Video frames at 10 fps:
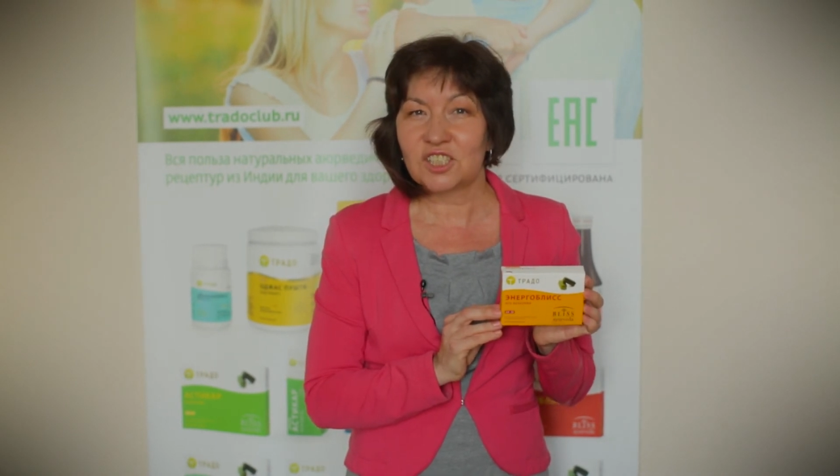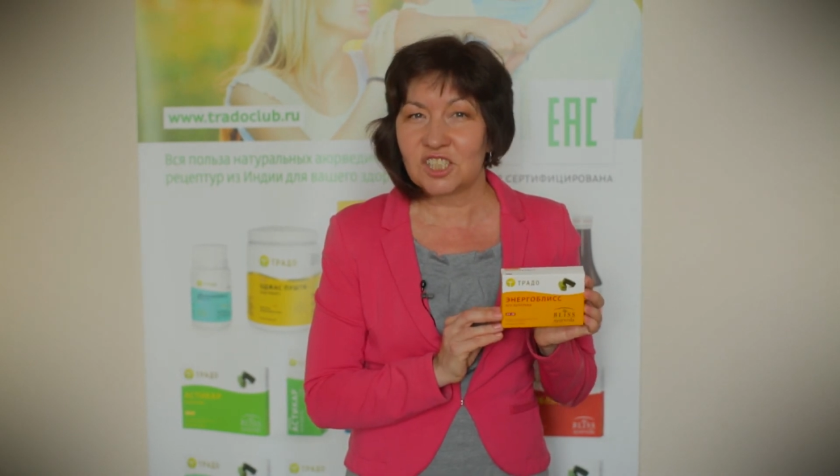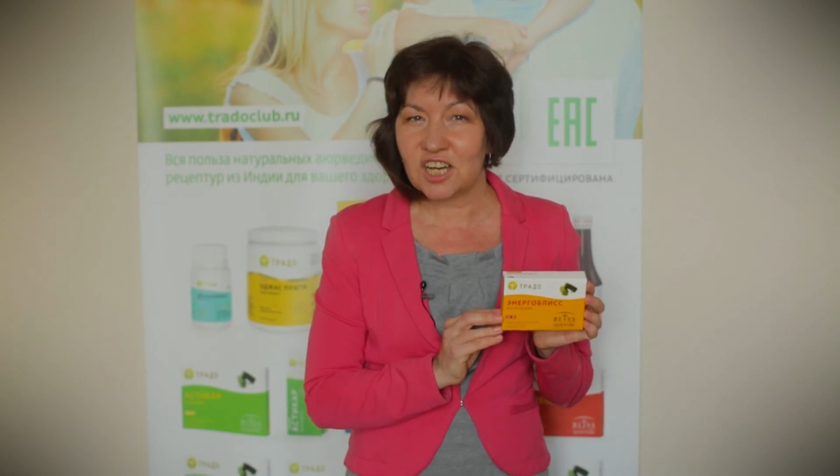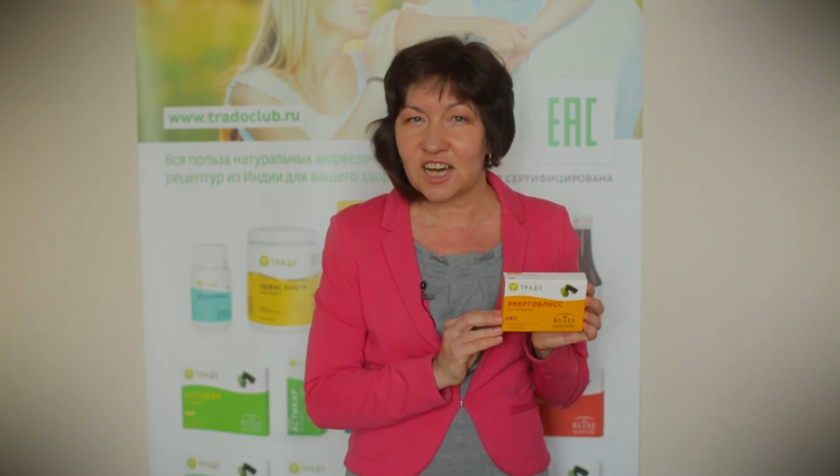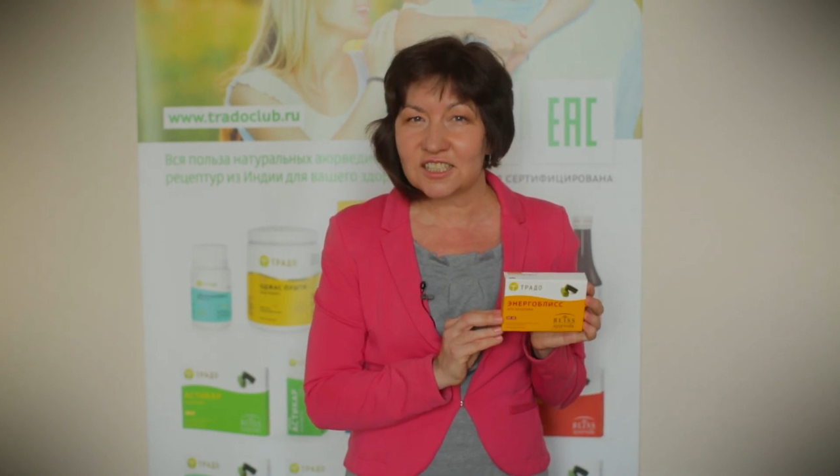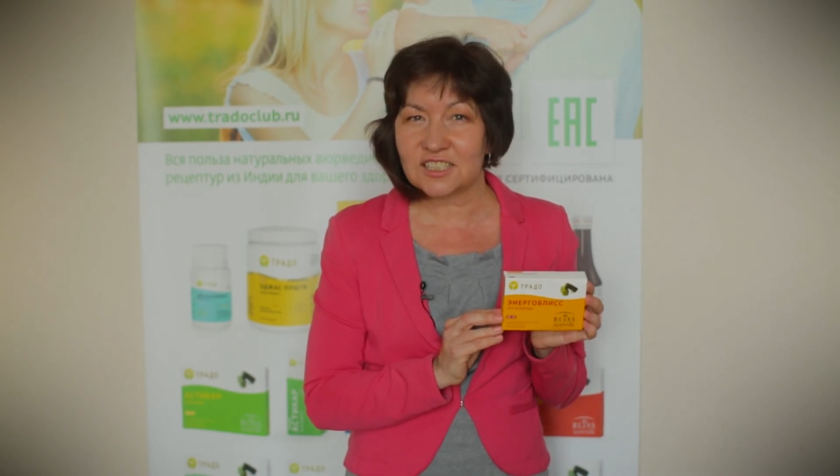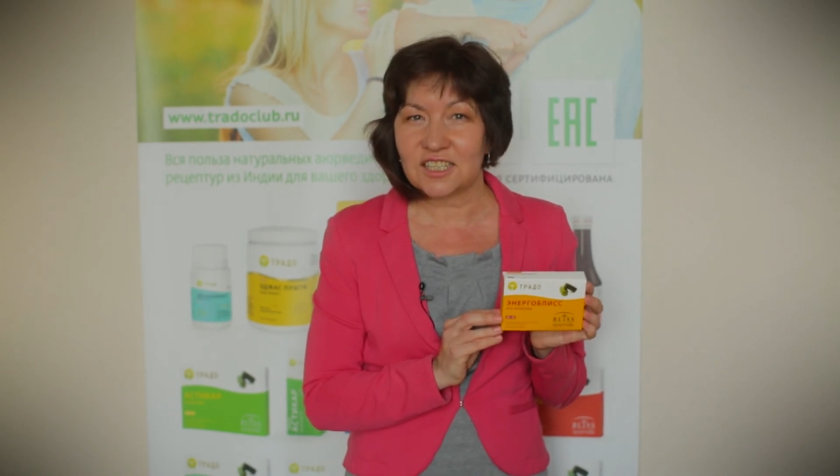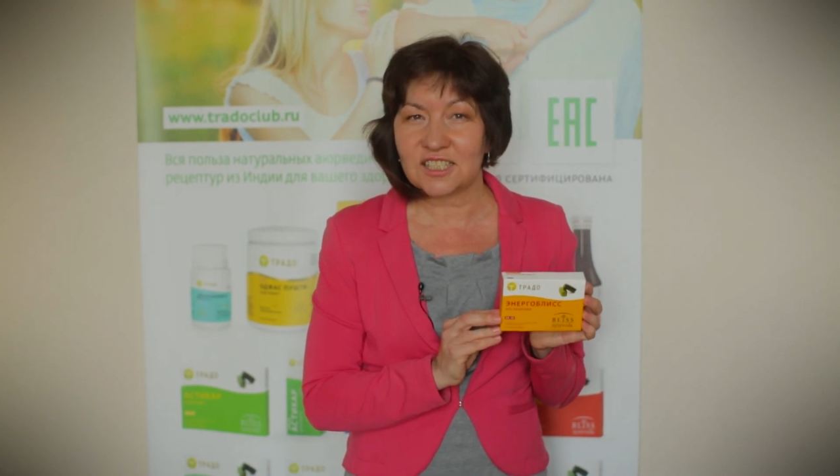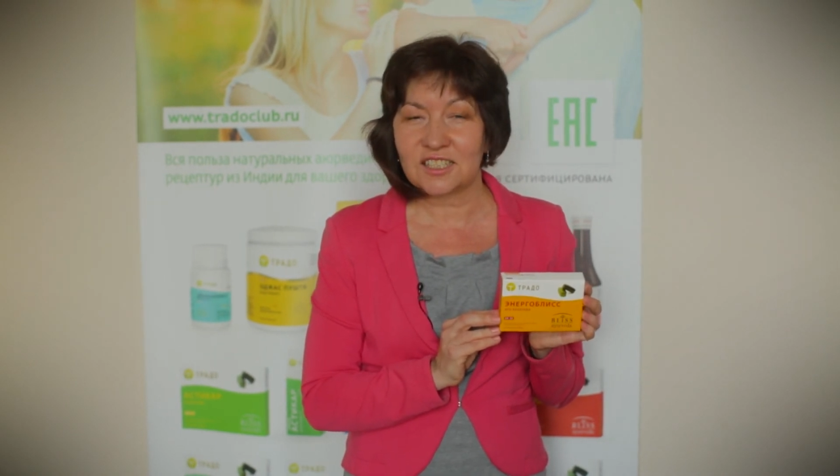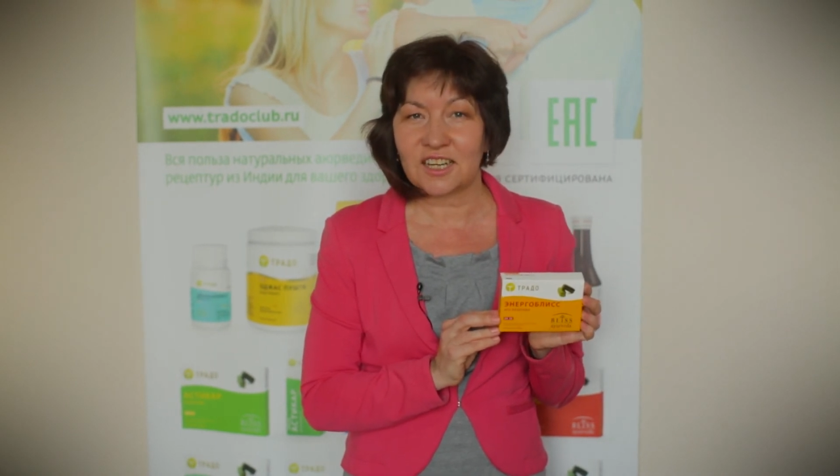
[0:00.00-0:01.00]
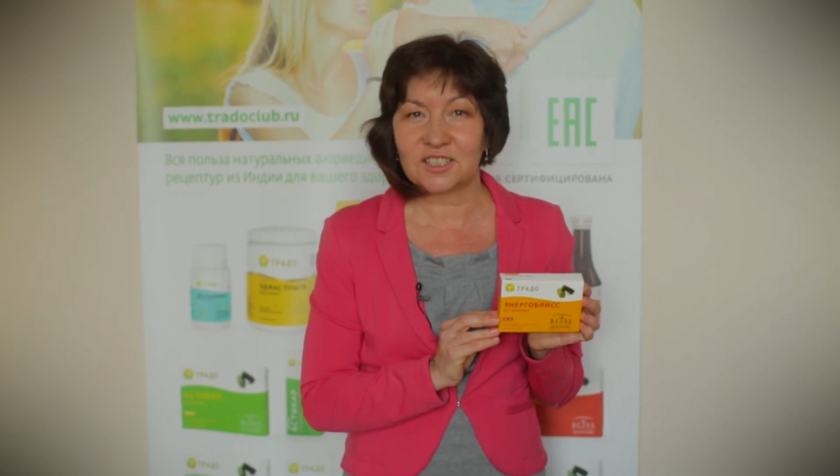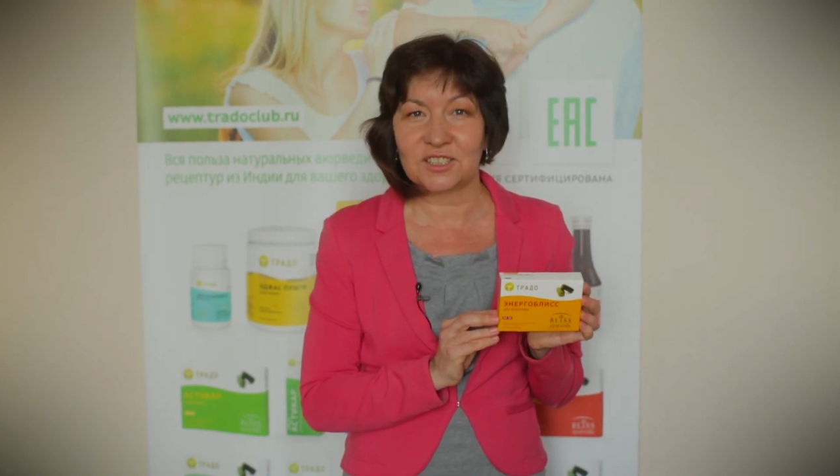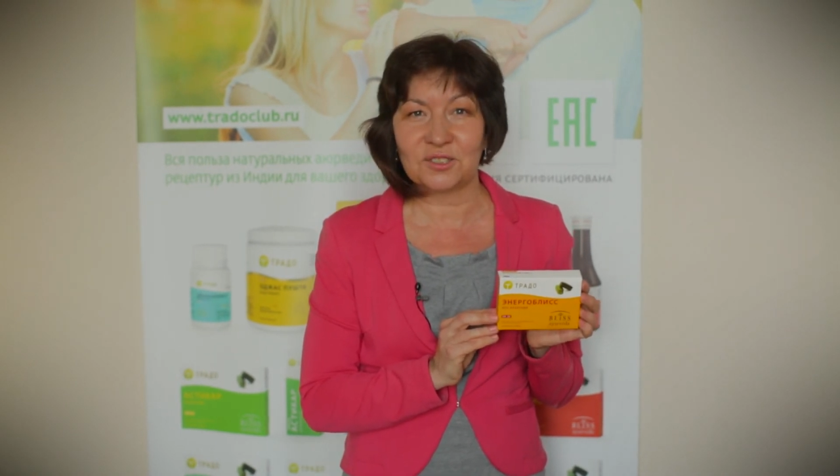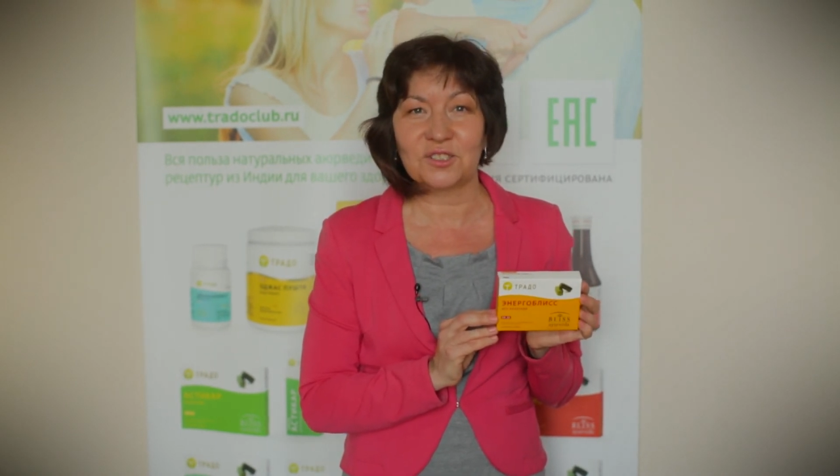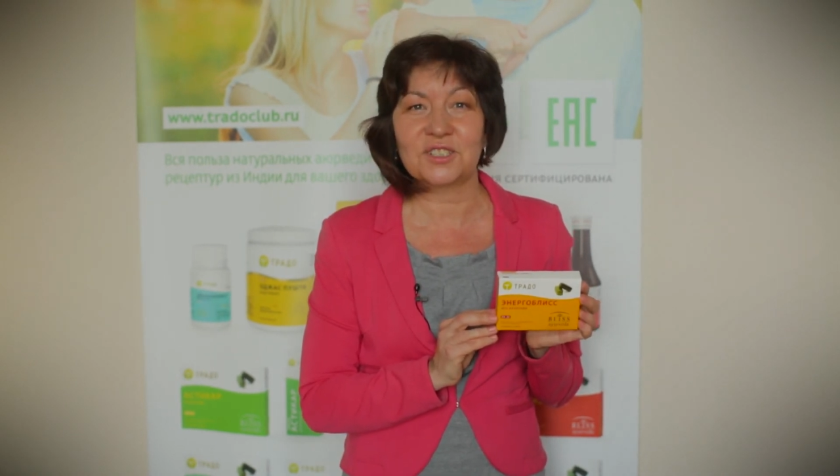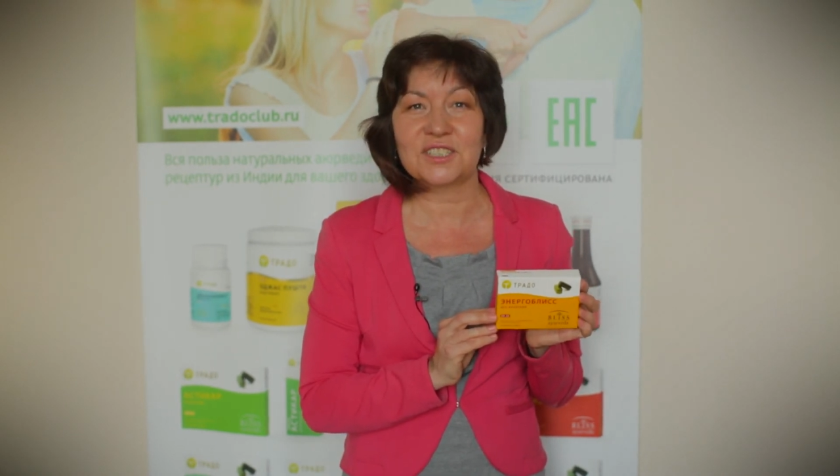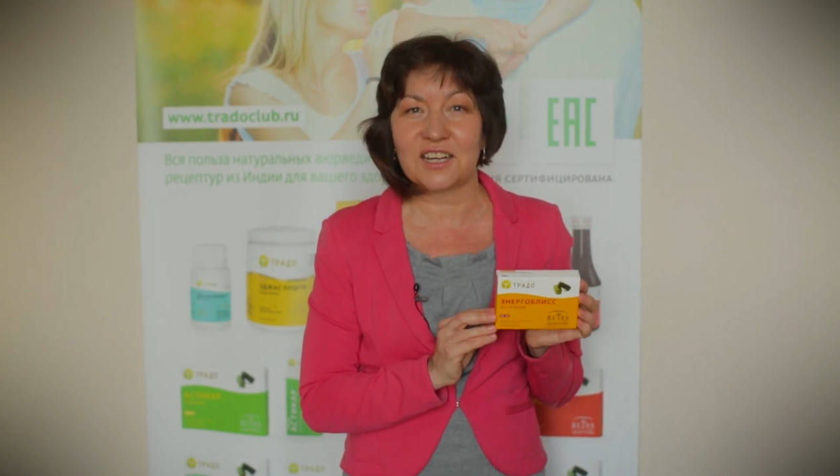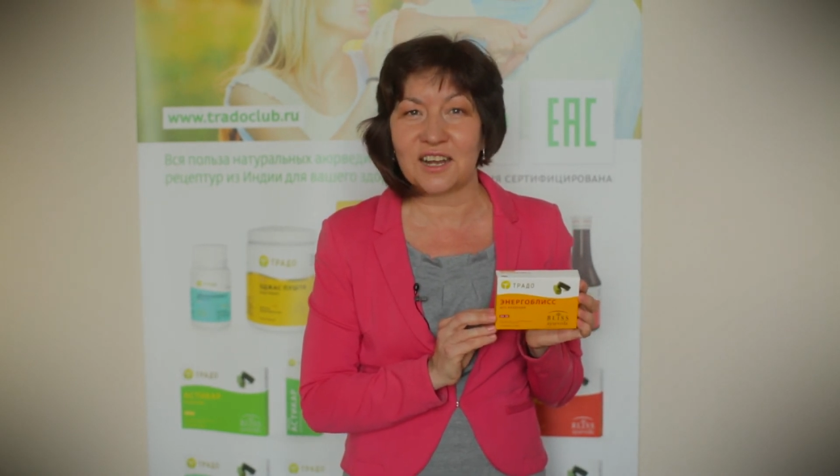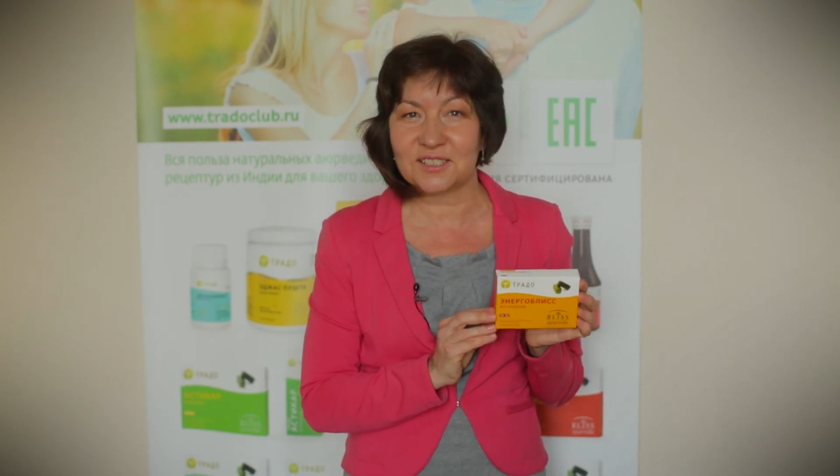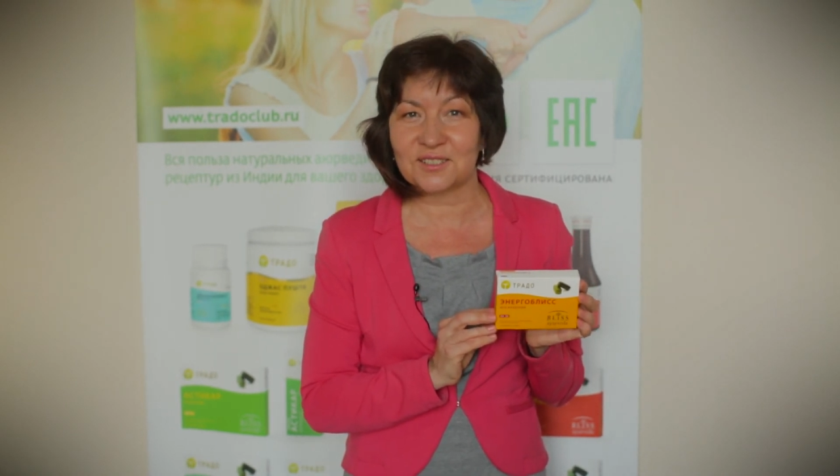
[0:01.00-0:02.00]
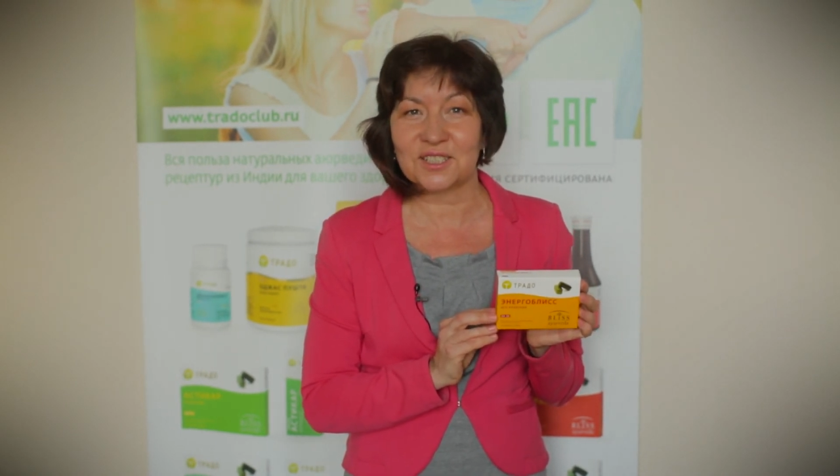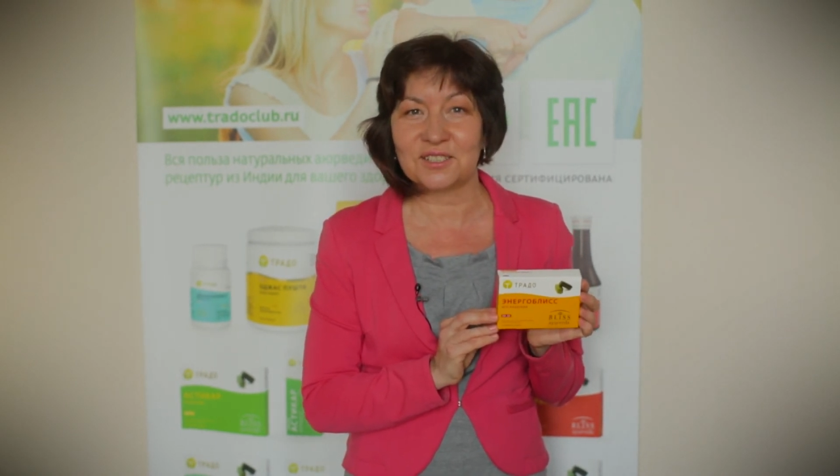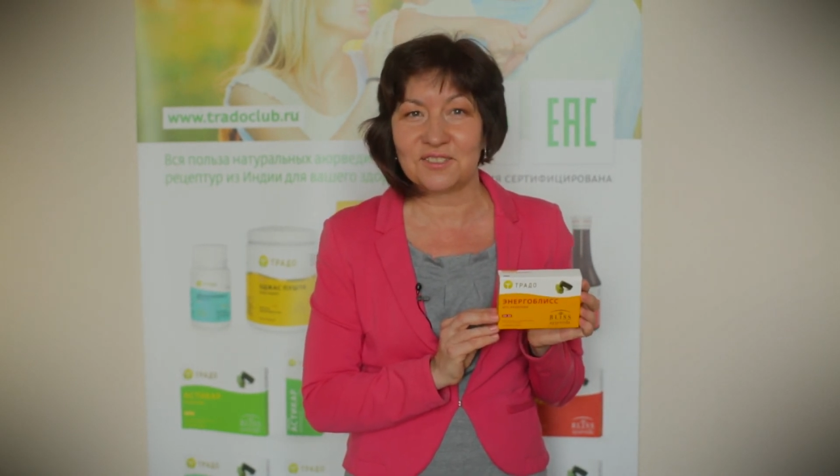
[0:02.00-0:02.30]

классные, от которых сразу же